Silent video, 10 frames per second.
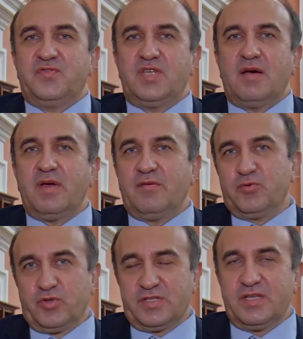Вся моя
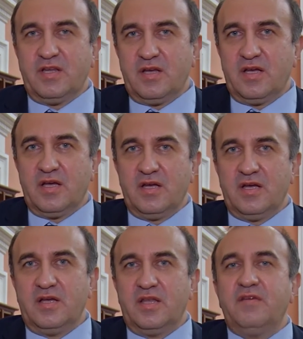функция э,
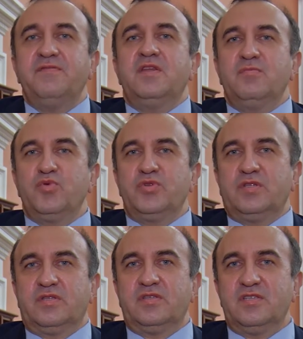э, рефери
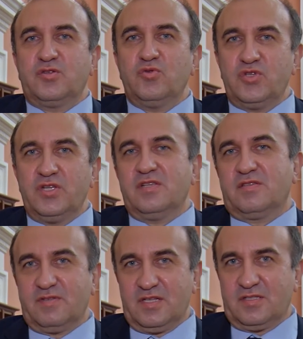будет исключительно
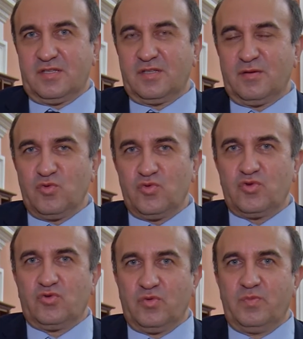сводиться к тому,
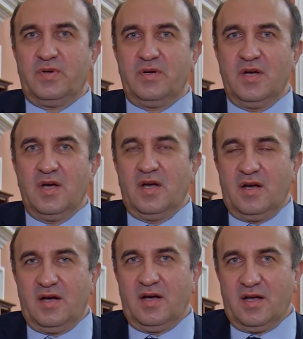чтобы
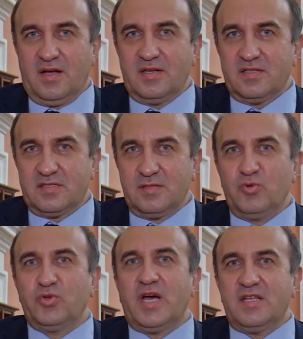э,
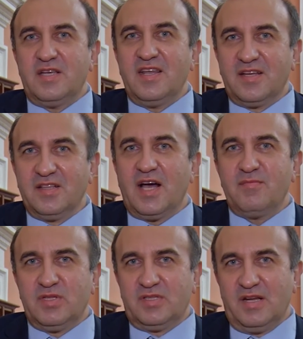соблюдать
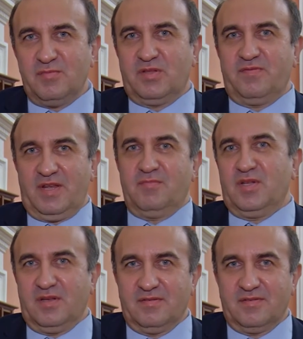регламент и лимит времени.